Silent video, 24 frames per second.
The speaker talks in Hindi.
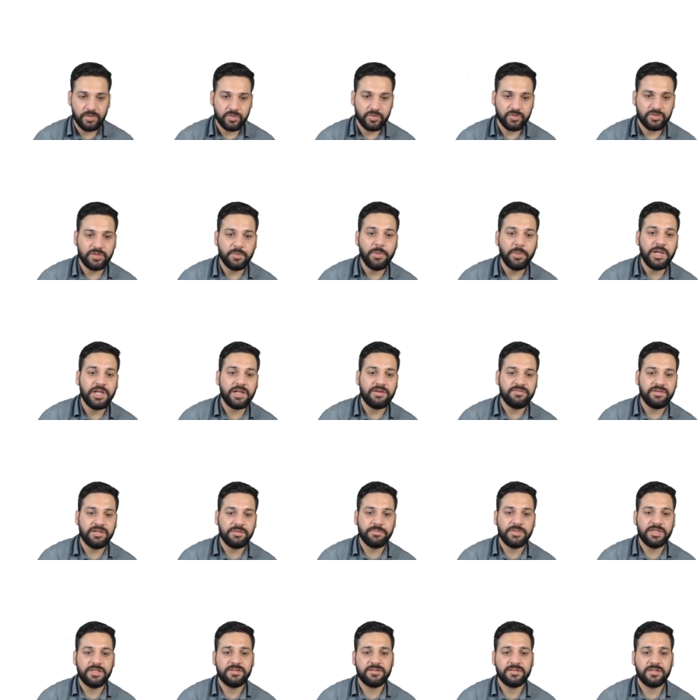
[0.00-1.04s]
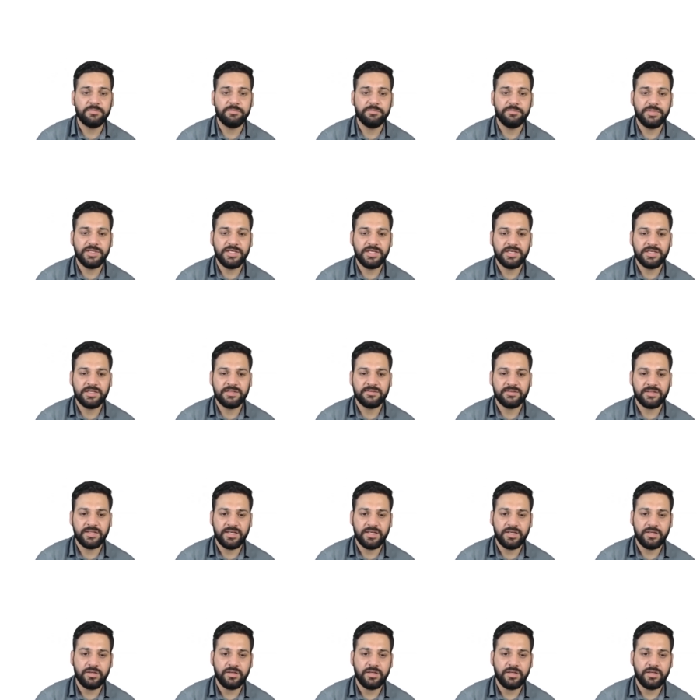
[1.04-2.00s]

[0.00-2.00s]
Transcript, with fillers: तो सिमिलर वे में सम बी इज ए